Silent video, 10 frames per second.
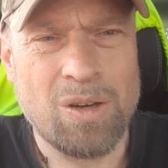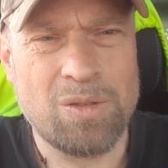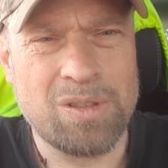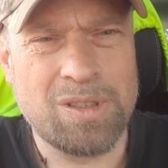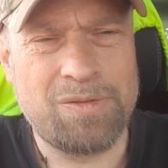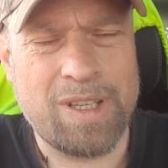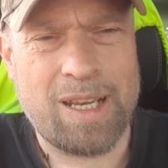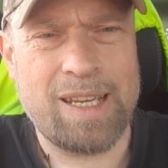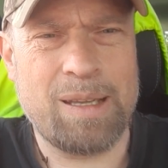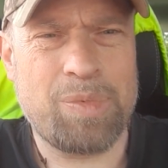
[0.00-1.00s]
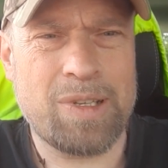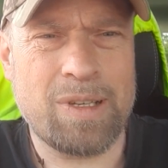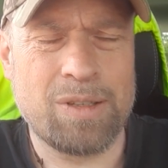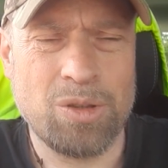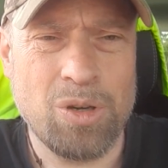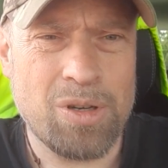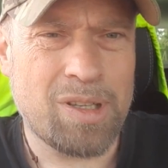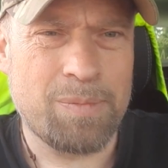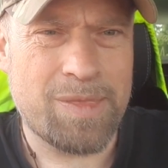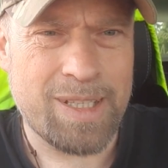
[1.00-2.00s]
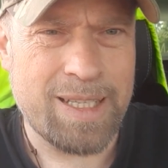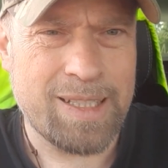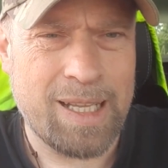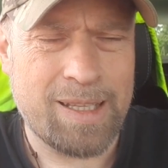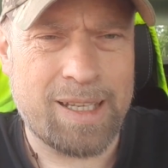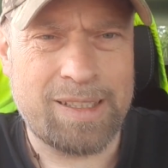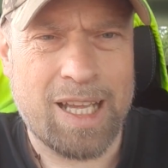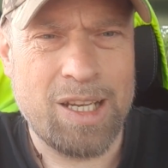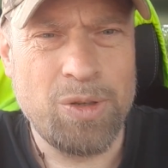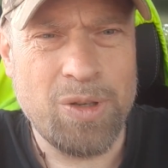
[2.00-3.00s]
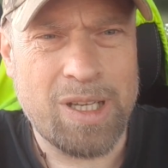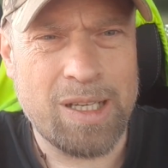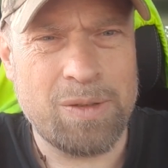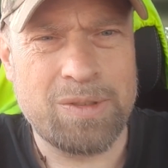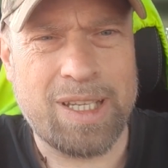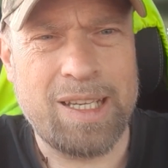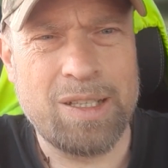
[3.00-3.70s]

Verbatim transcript: Und wir leben noch im Zeitalter der Lüge und der